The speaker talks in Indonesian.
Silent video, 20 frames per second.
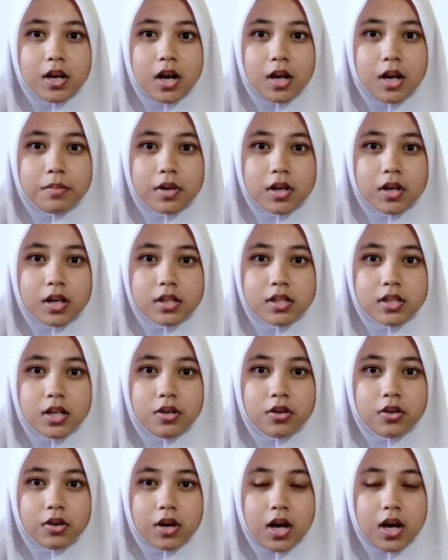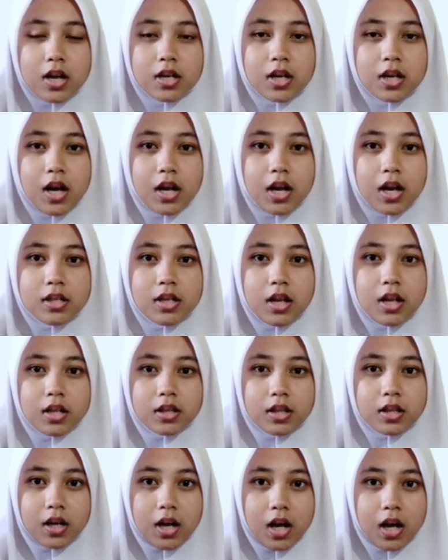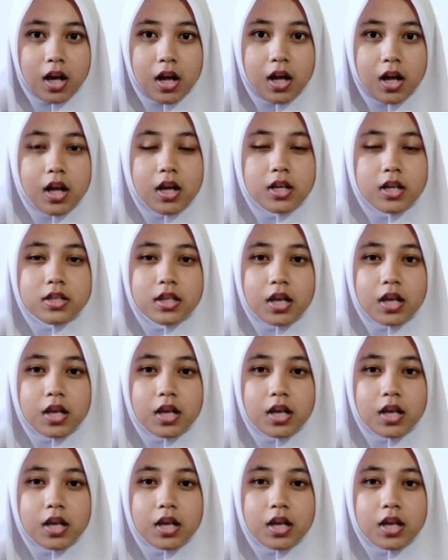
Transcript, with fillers: dengan berkecenderungan ke arah jalan tengah.